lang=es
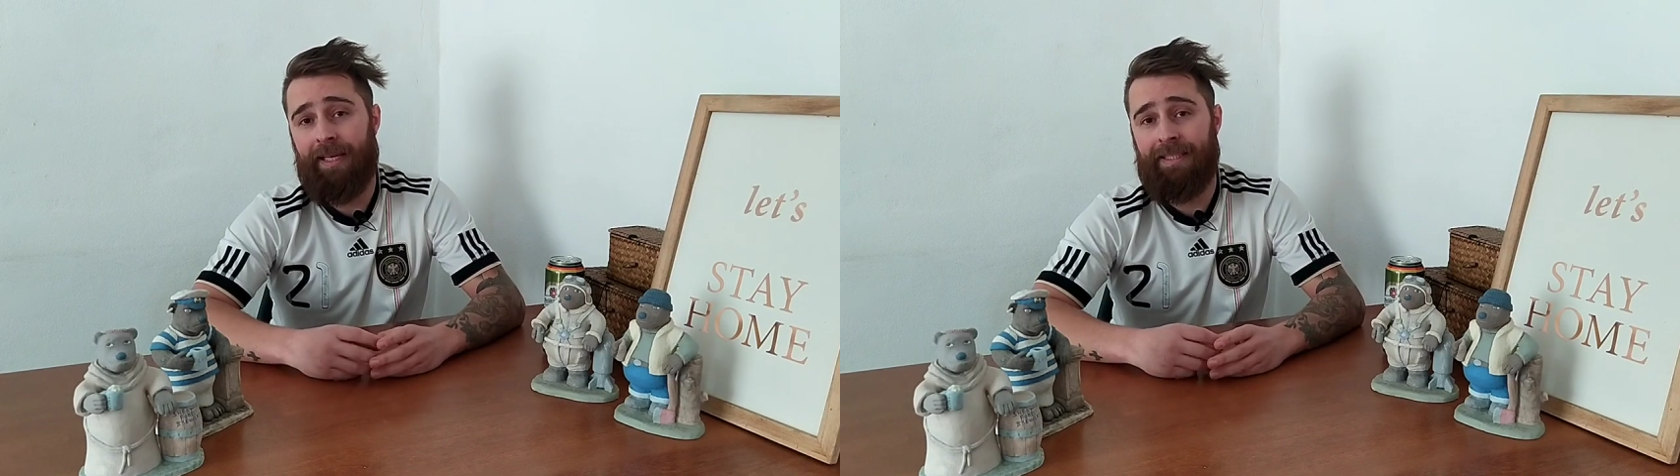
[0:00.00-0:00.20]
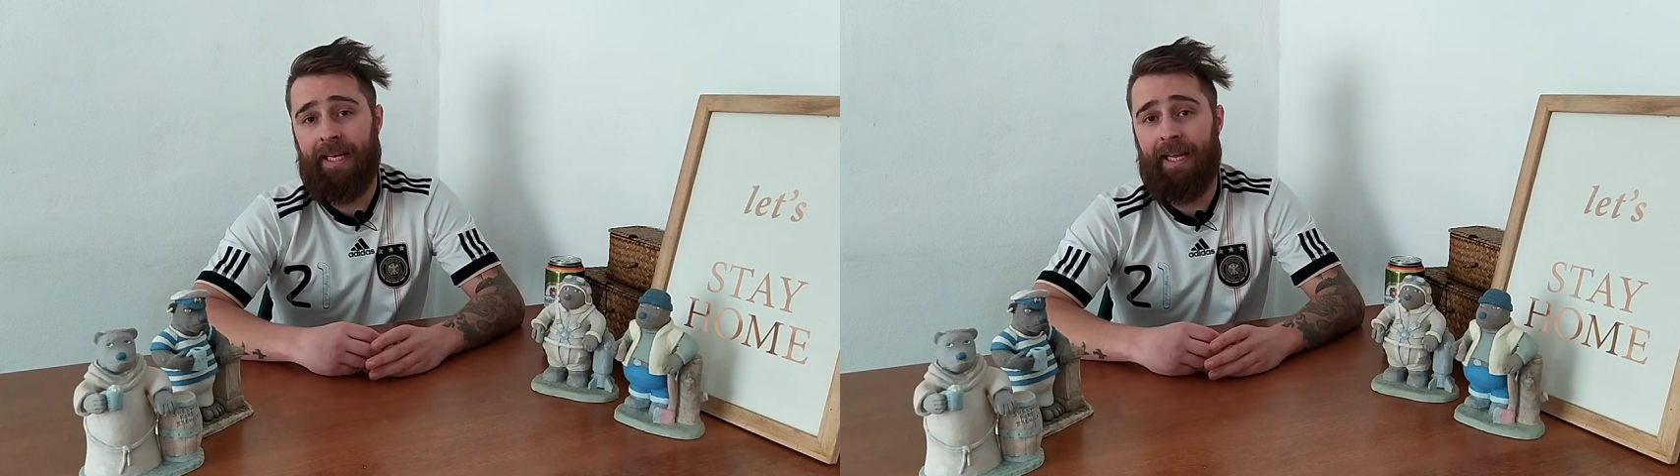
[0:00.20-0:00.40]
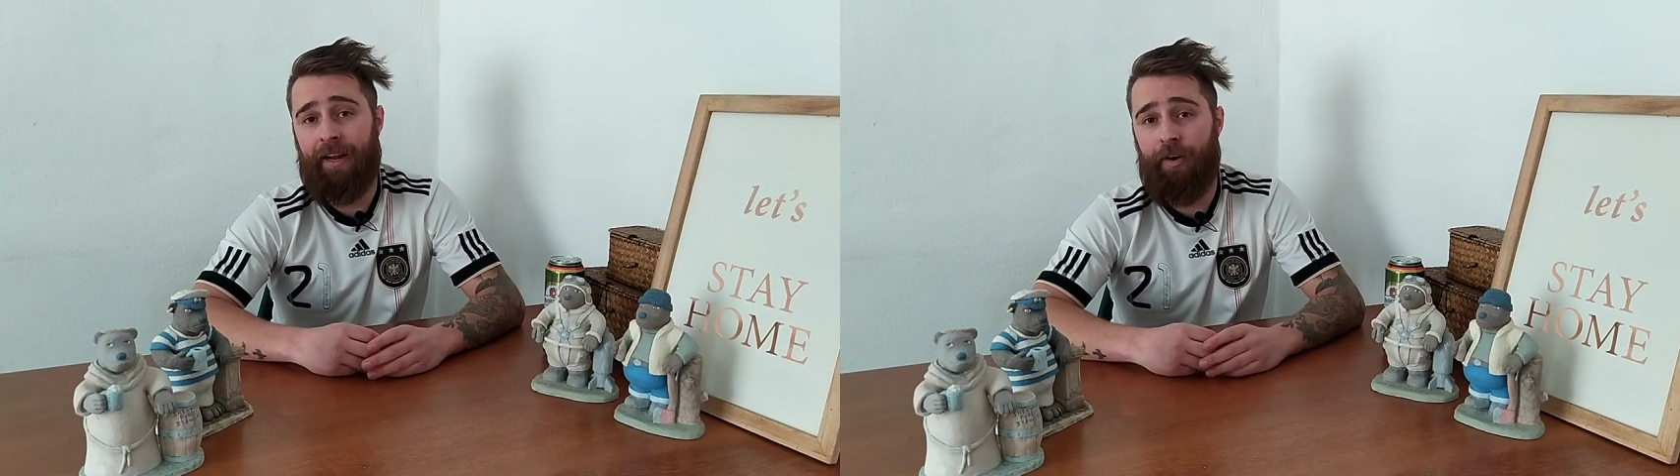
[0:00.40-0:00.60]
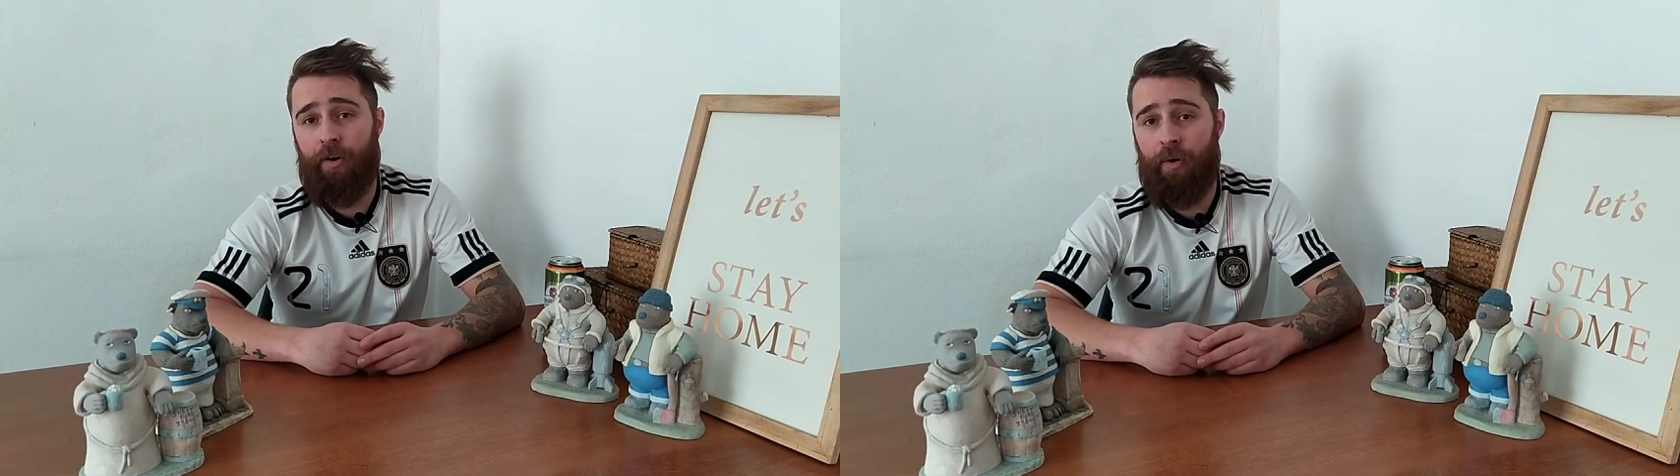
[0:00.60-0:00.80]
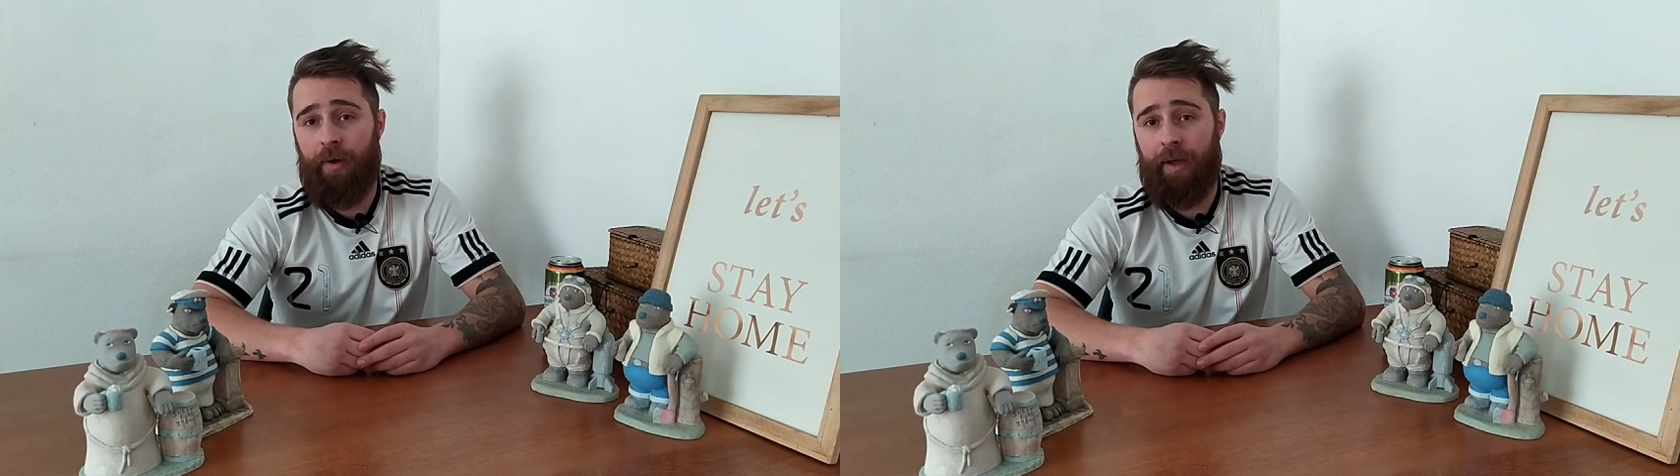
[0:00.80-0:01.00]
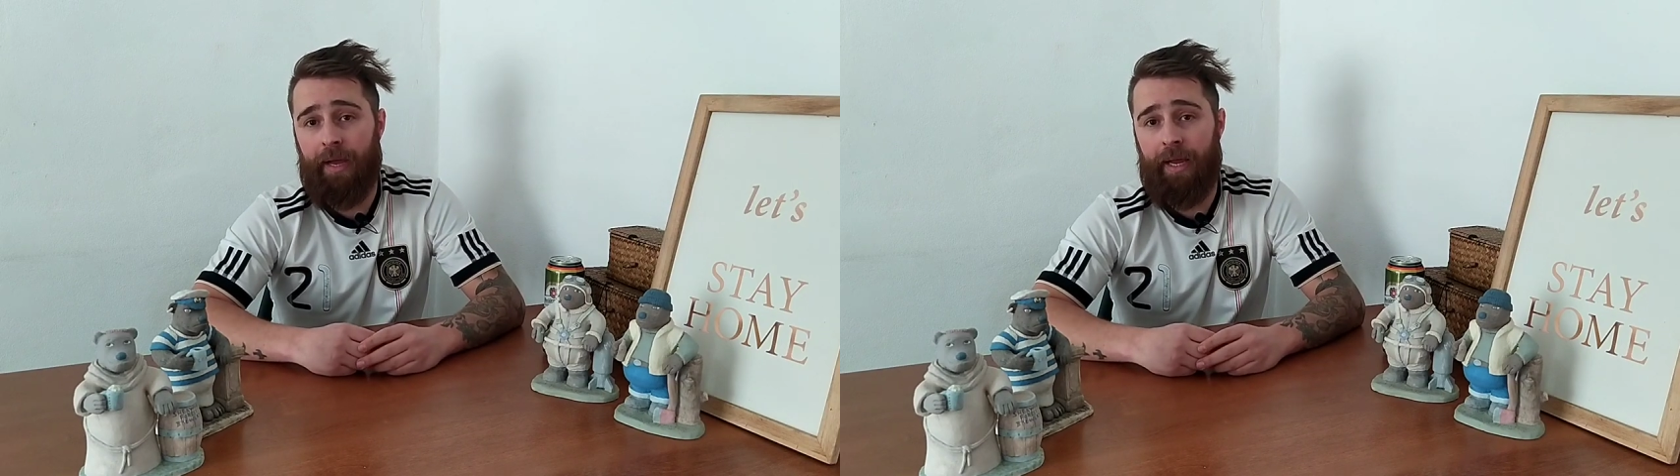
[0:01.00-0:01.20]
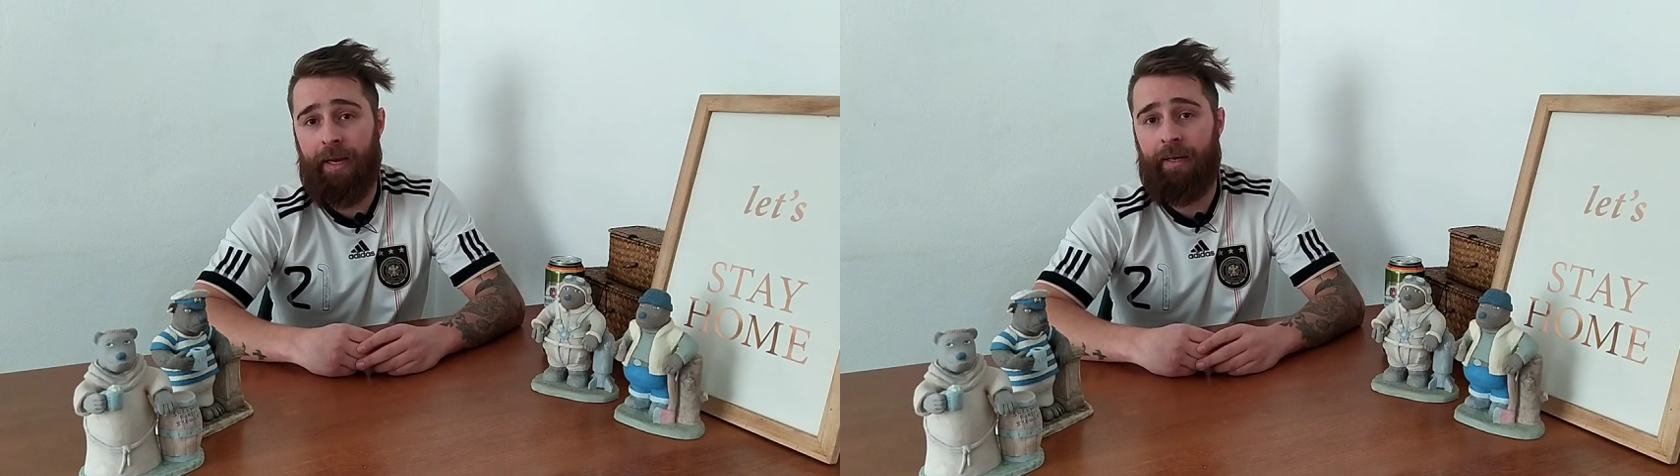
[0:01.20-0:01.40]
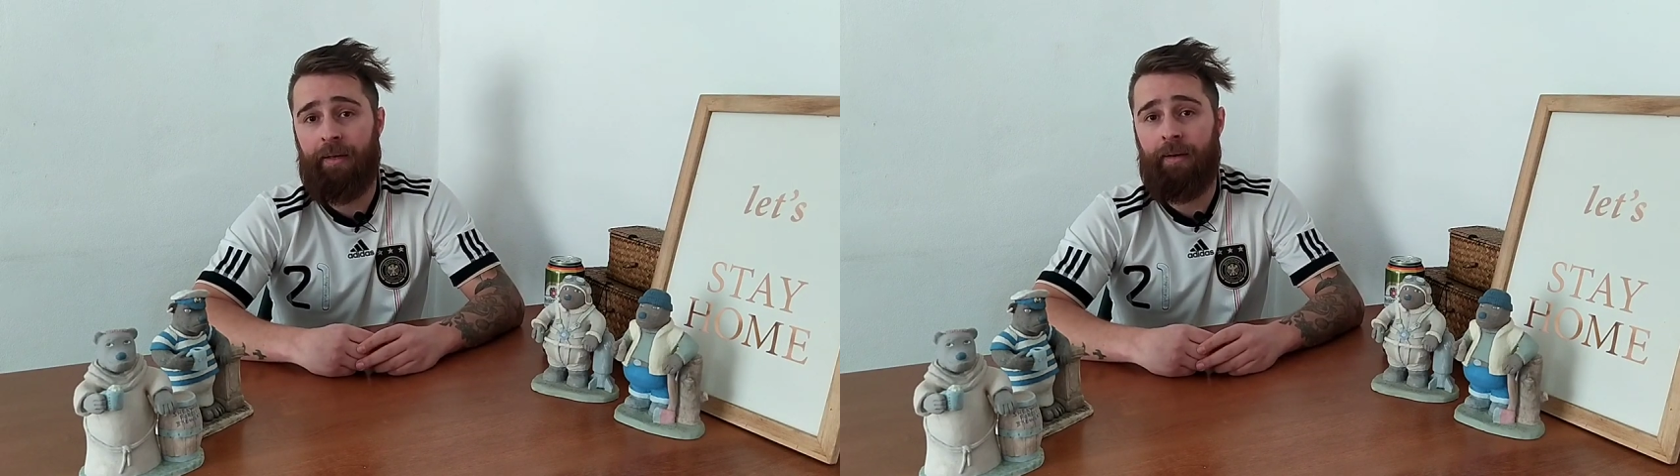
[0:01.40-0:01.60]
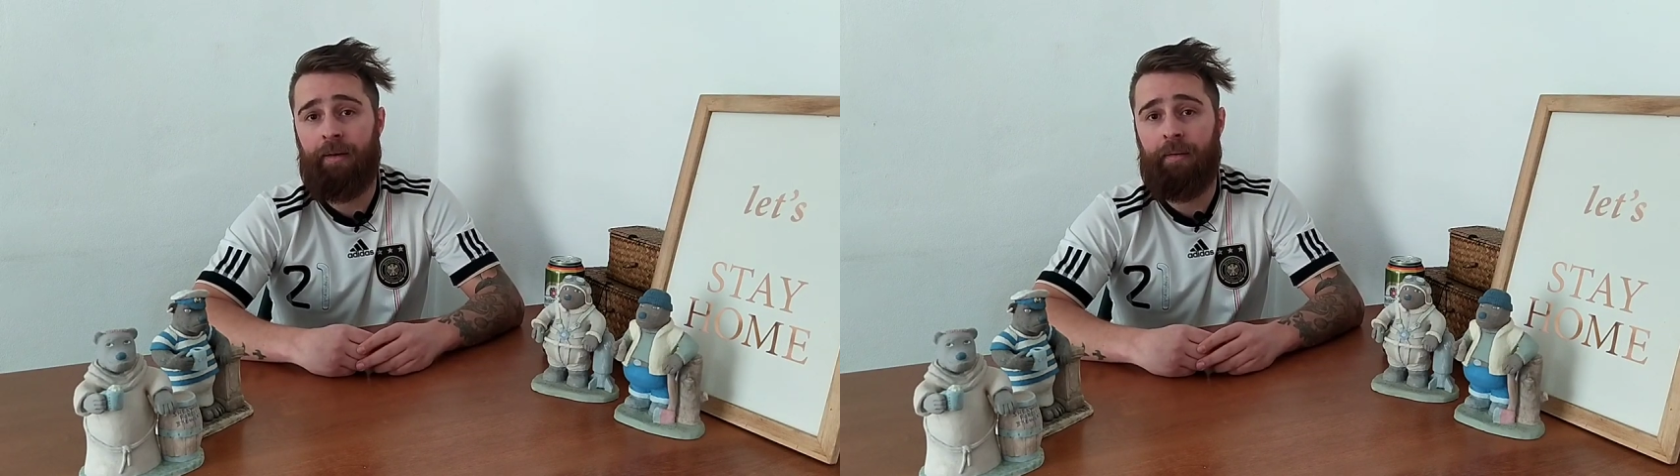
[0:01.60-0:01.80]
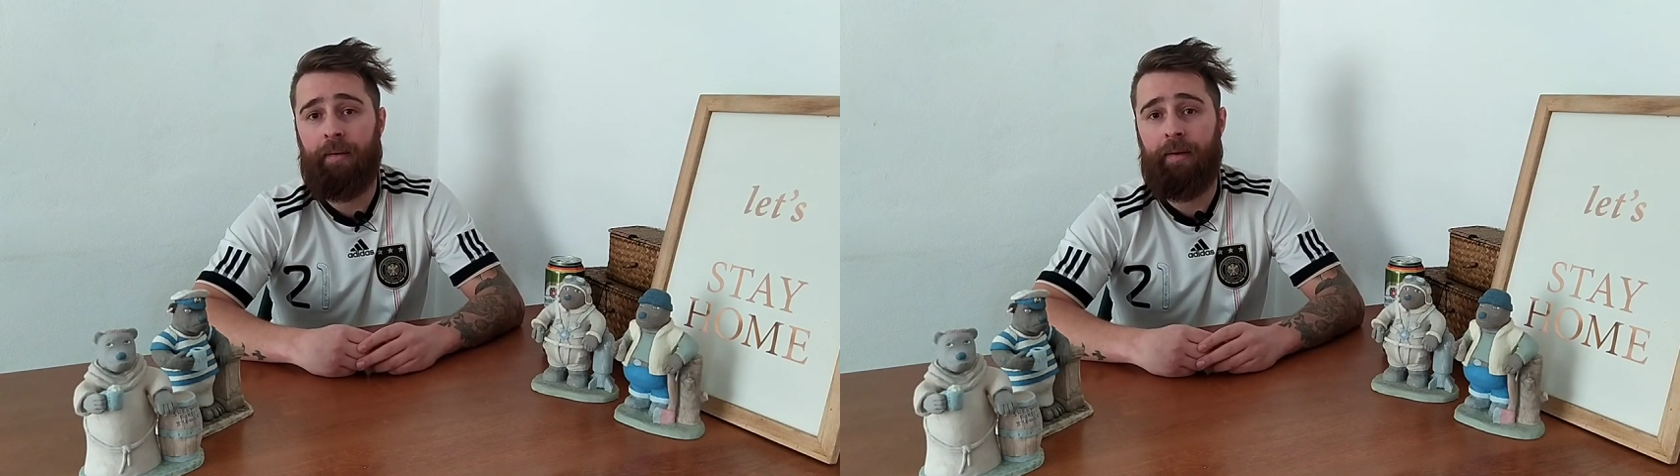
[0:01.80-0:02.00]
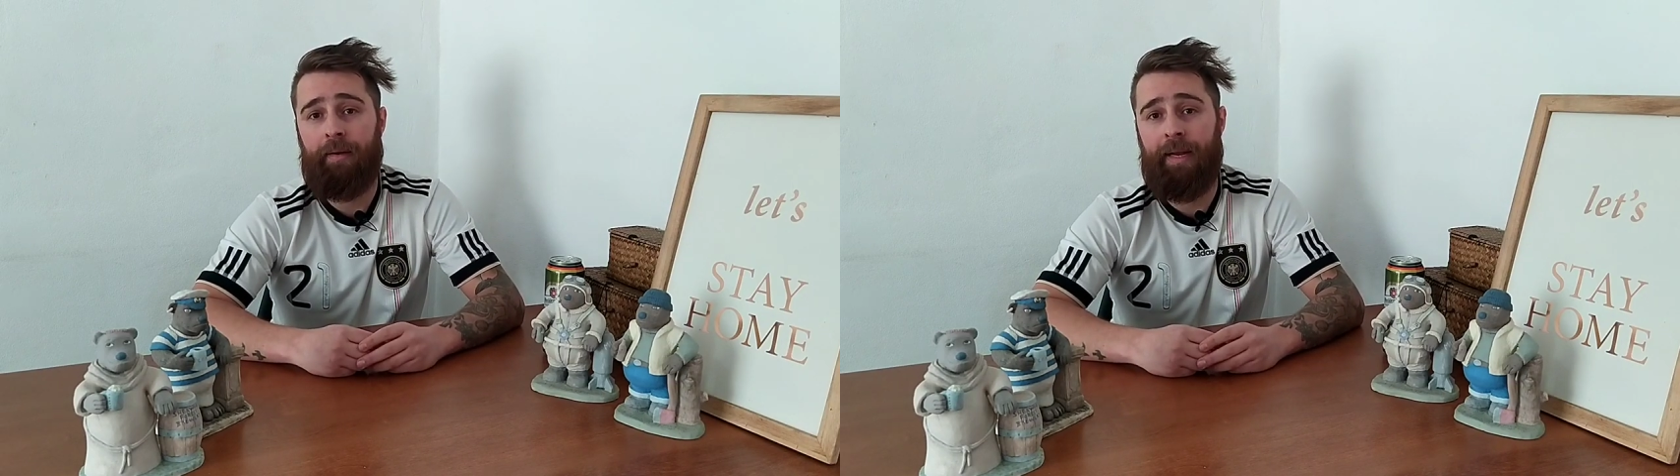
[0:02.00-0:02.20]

que se creó en,